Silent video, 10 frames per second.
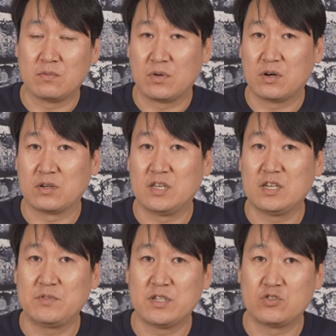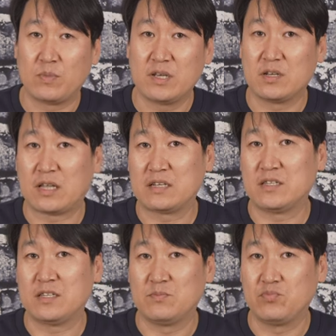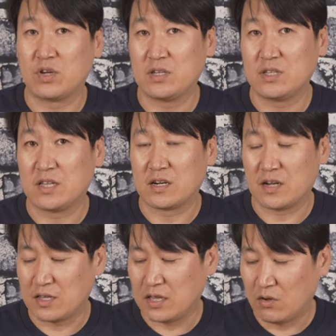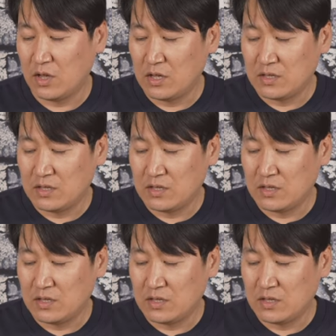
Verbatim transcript: 뭐 기름칠을 좀 해서 다시 이쁘게 뜯어야 될 것 같아요.